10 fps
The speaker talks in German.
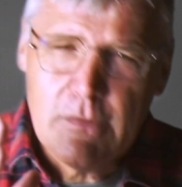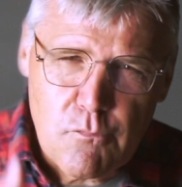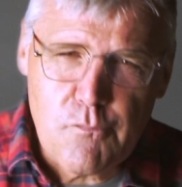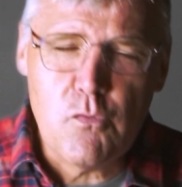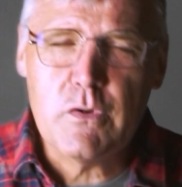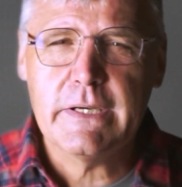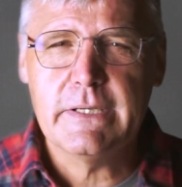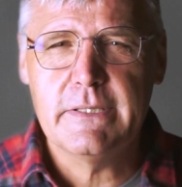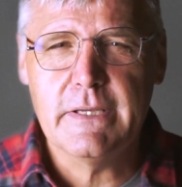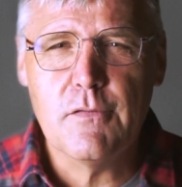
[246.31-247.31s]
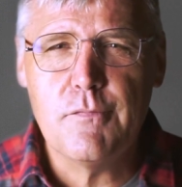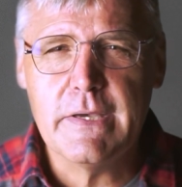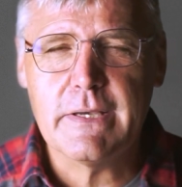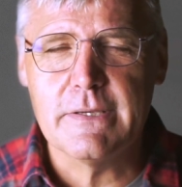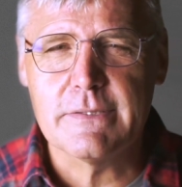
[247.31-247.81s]
wo der richtige
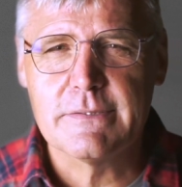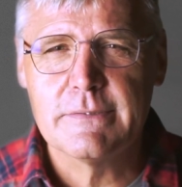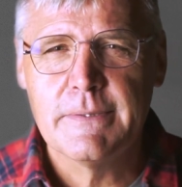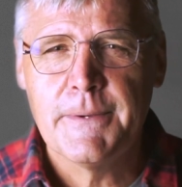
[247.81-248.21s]
Weg ist.